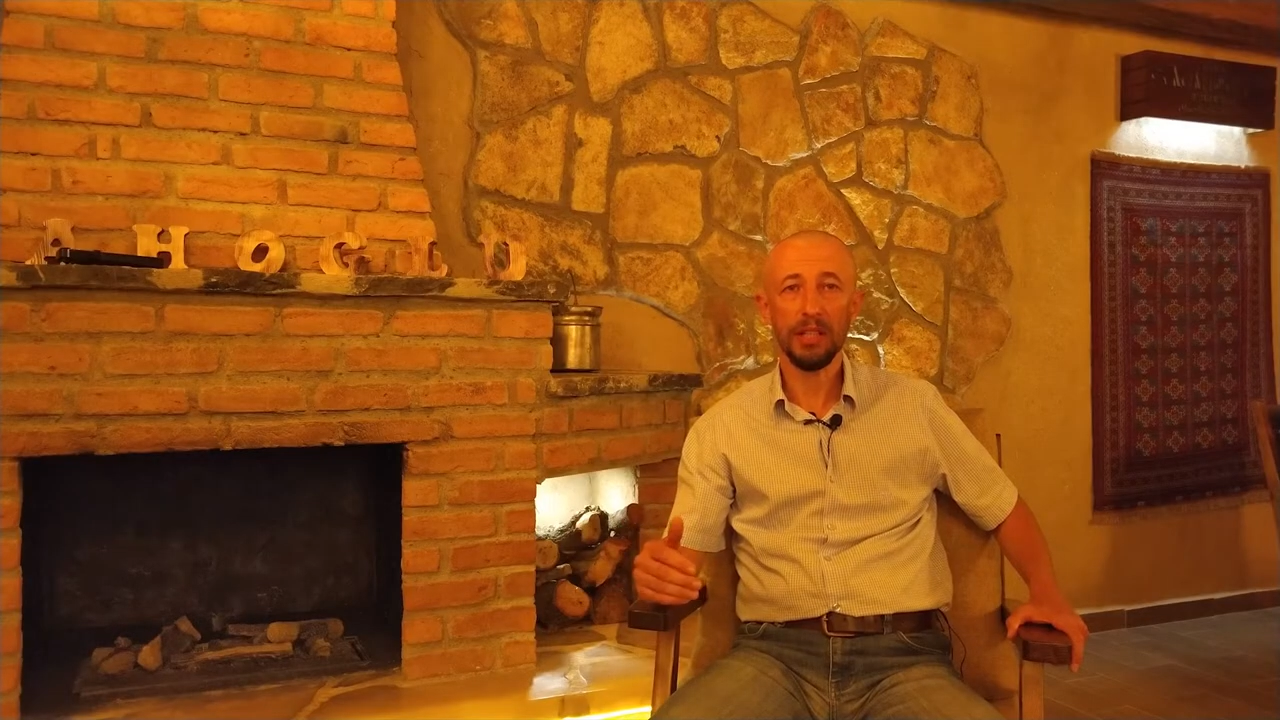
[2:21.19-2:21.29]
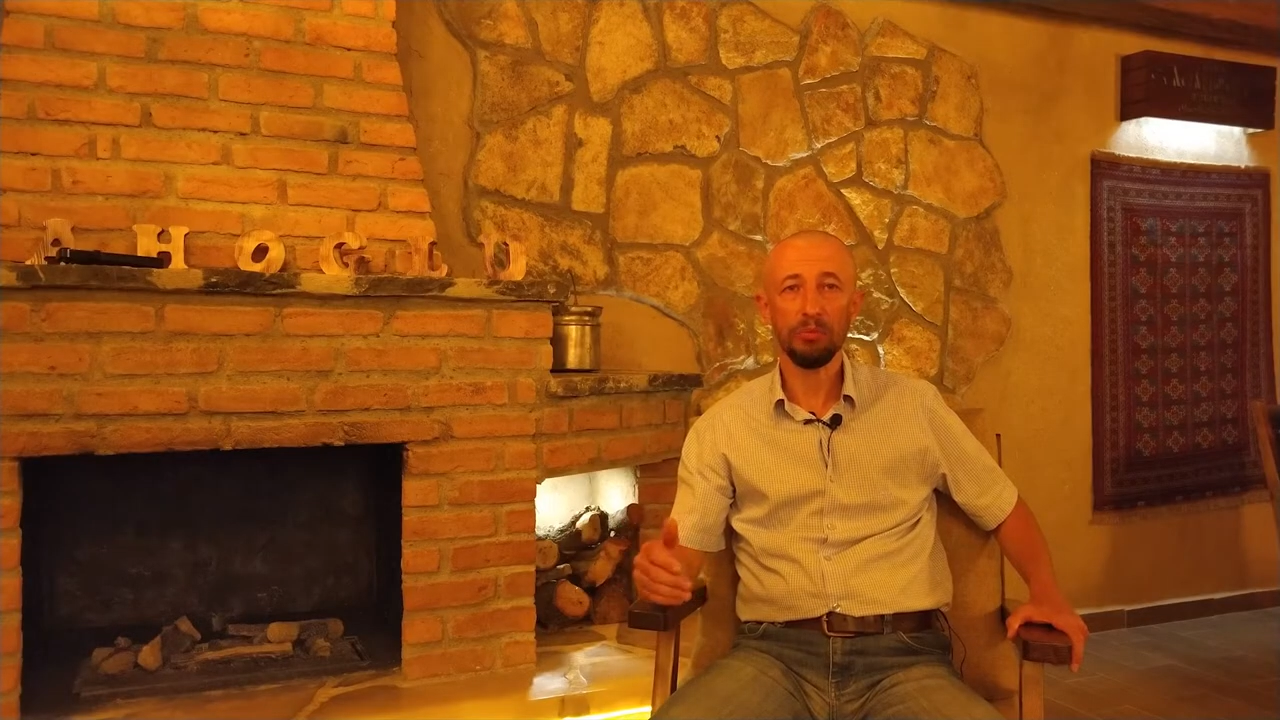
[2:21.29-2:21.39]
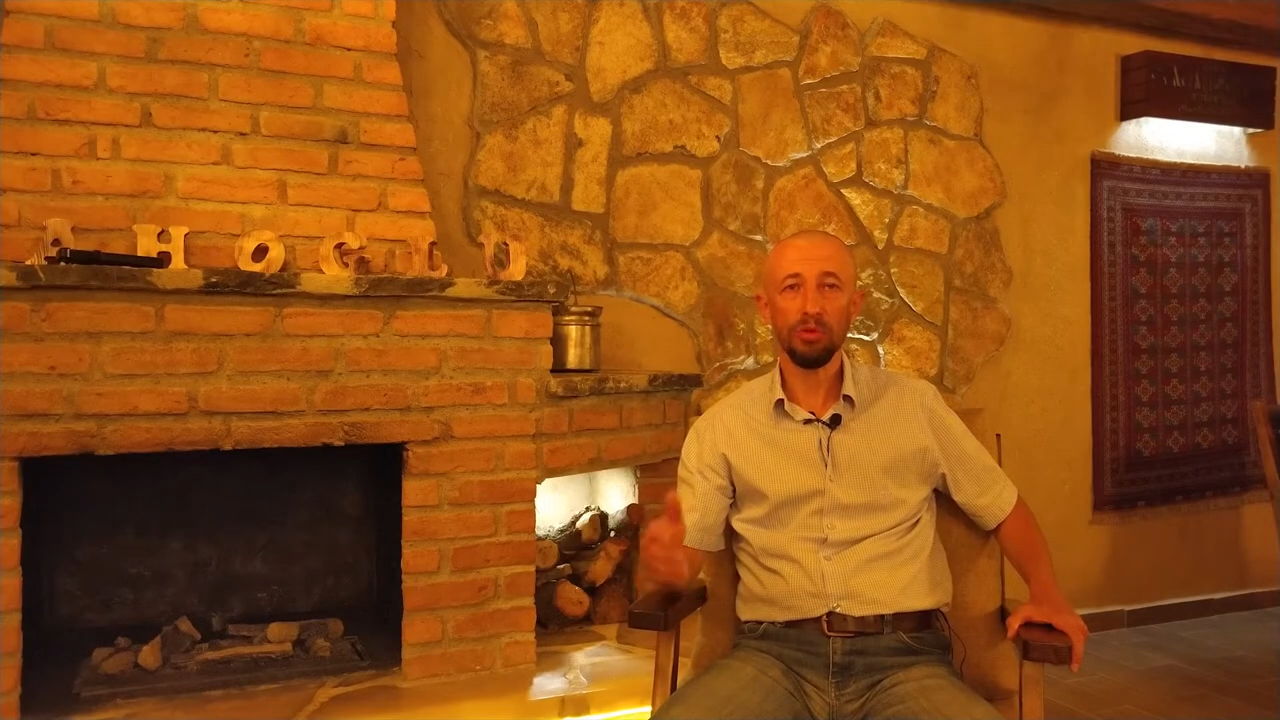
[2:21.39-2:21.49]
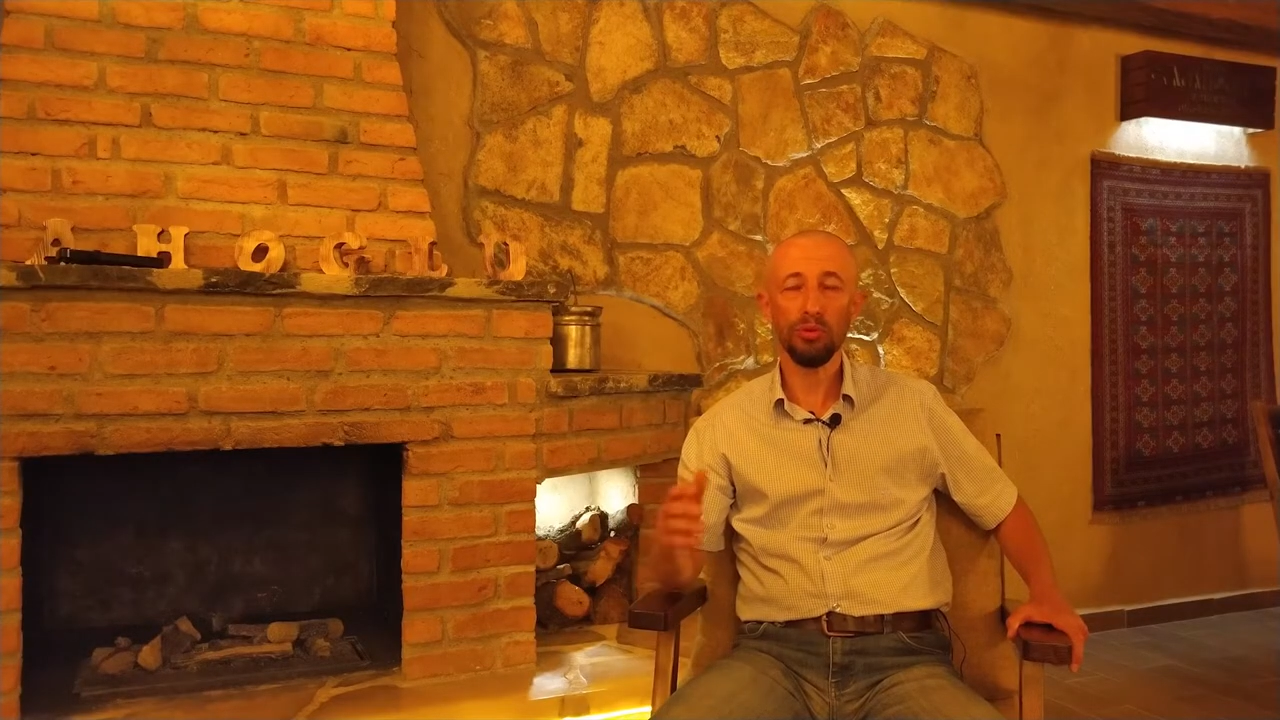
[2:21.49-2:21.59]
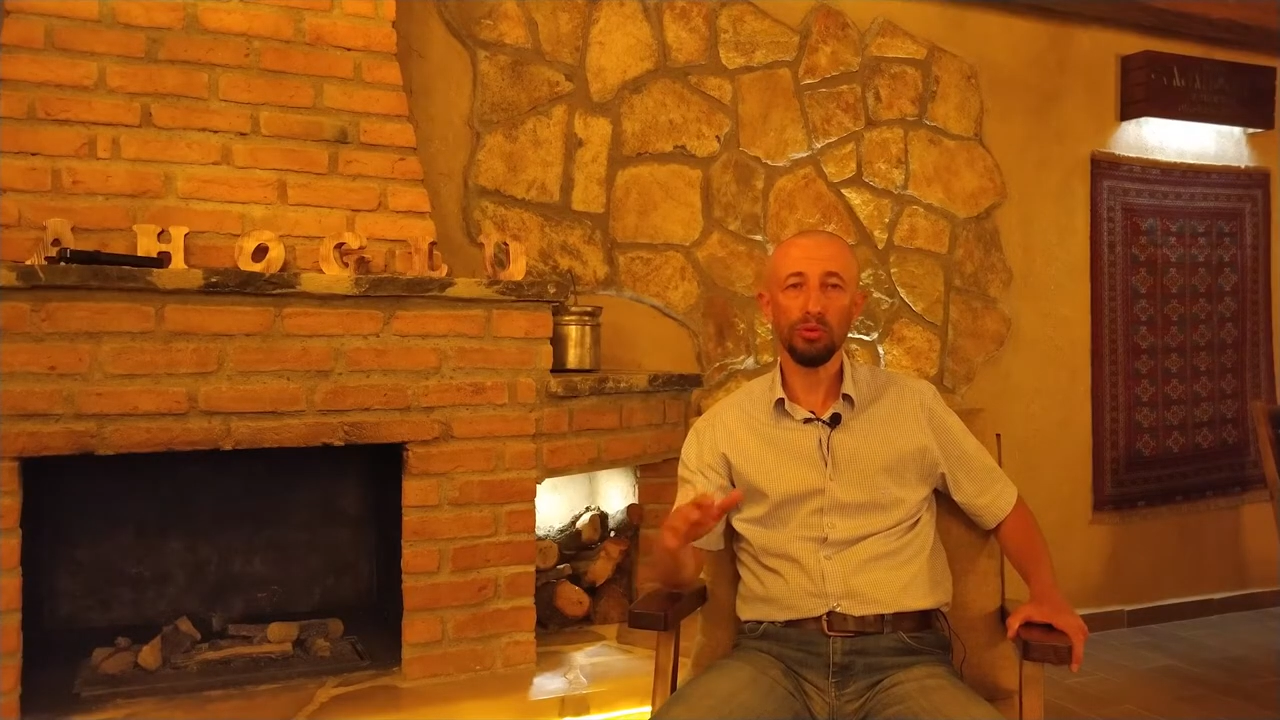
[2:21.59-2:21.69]

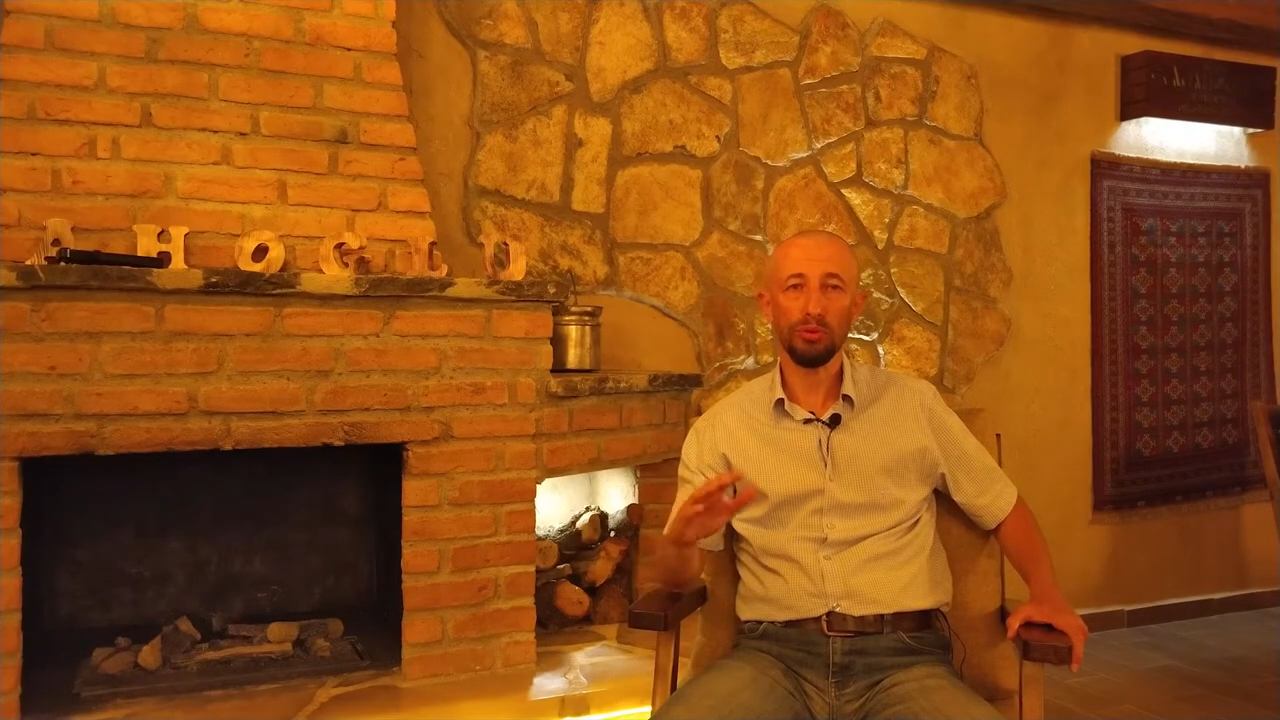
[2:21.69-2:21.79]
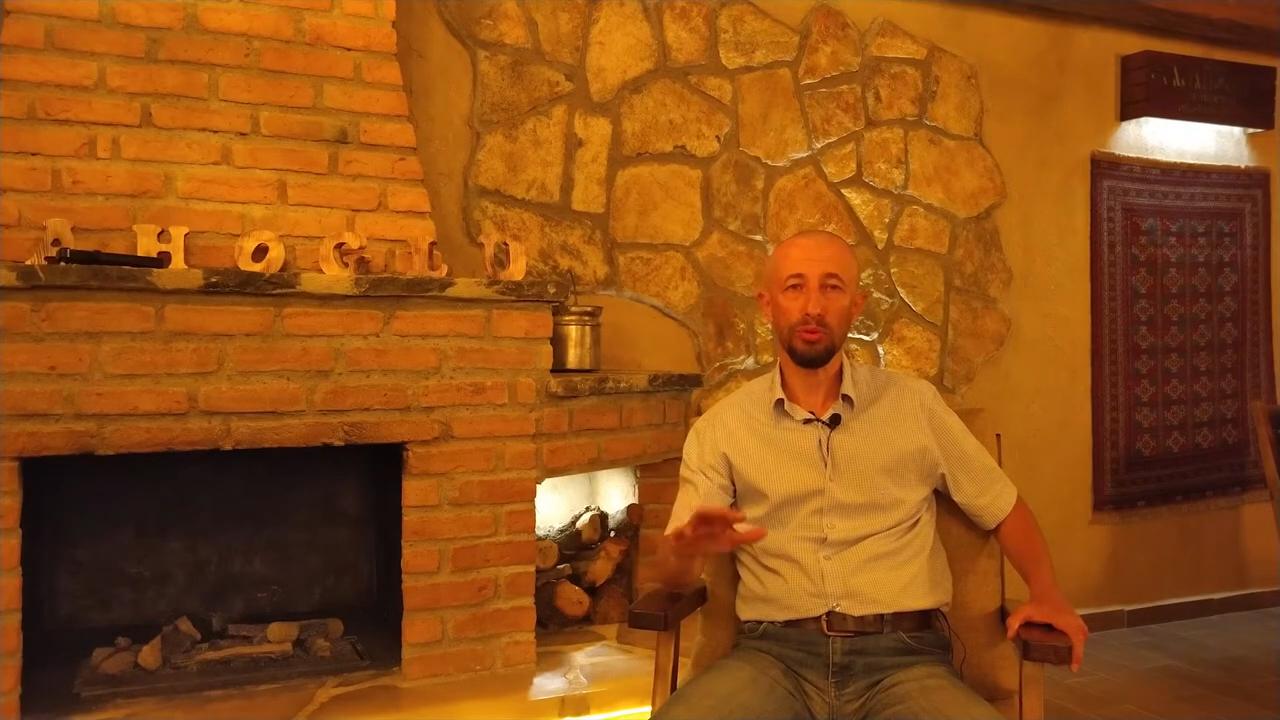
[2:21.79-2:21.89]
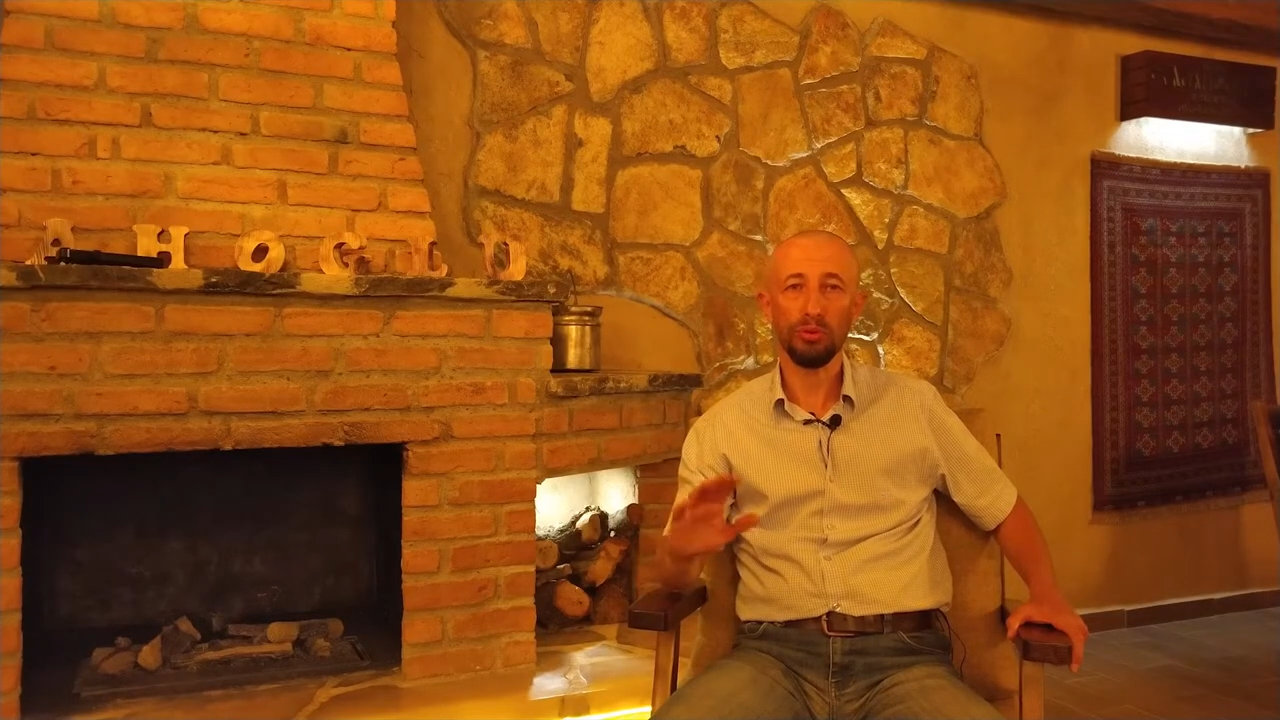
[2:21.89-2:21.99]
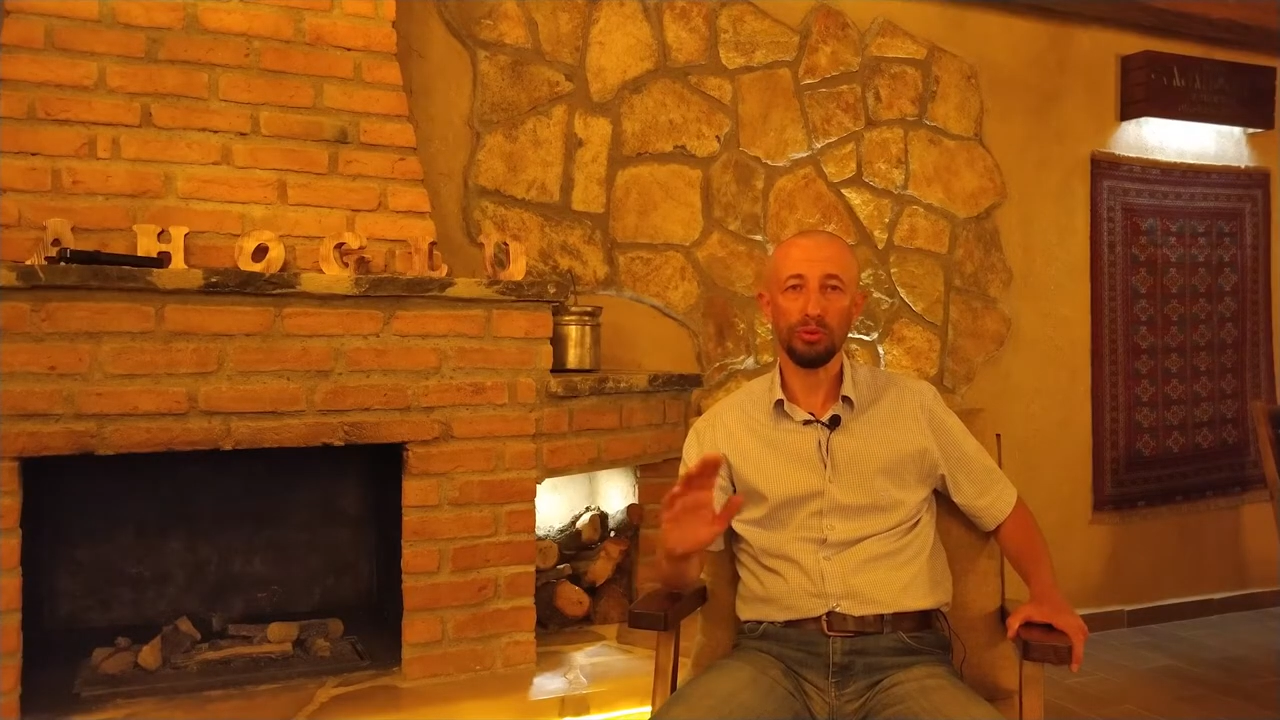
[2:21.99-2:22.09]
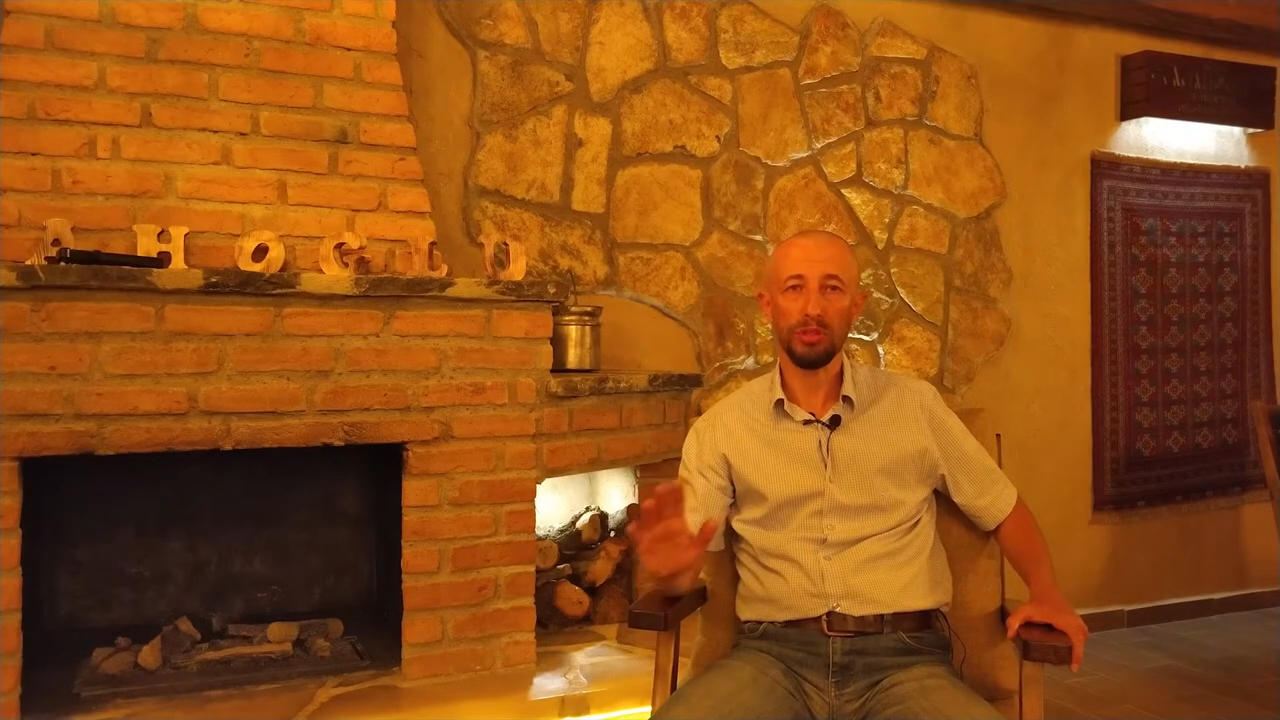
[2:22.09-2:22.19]
1914